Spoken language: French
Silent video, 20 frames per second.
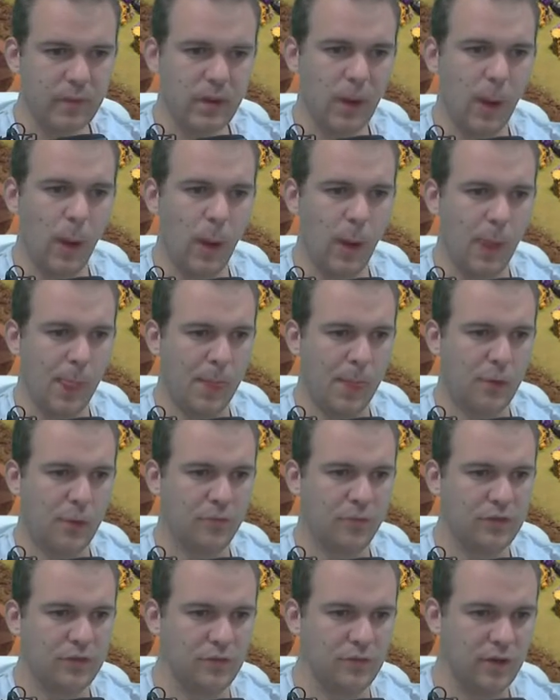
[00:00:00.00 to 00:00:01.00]
Euh,
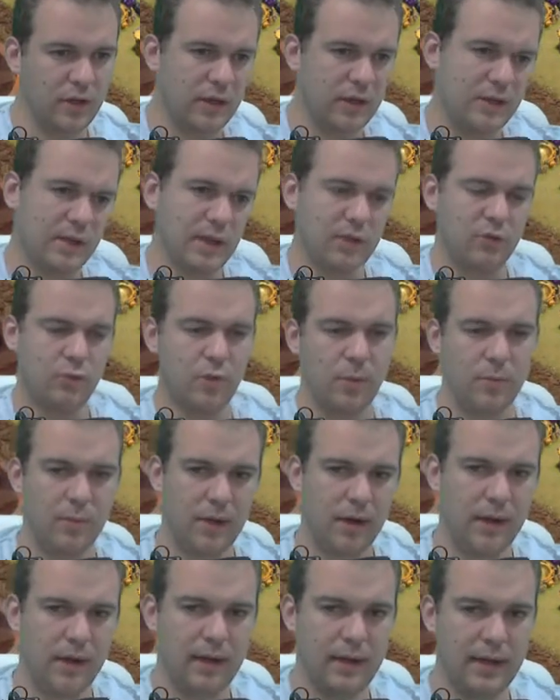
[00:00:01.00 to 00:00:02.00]
on va se faire une attaque soit
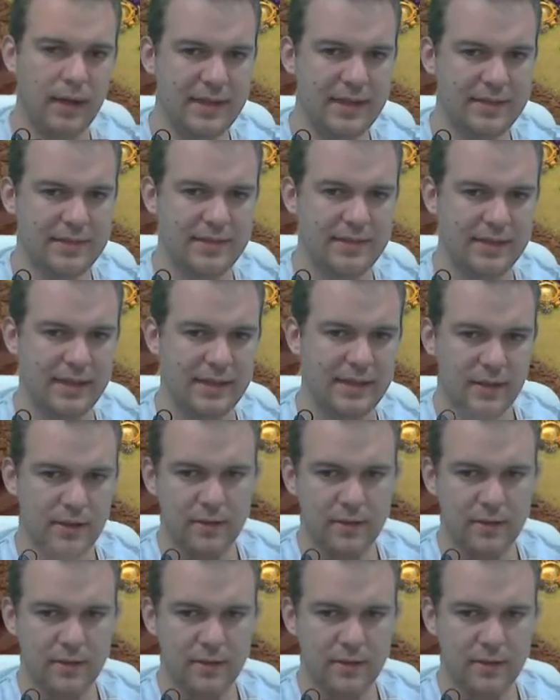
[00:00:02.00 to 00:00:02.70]
par l'est,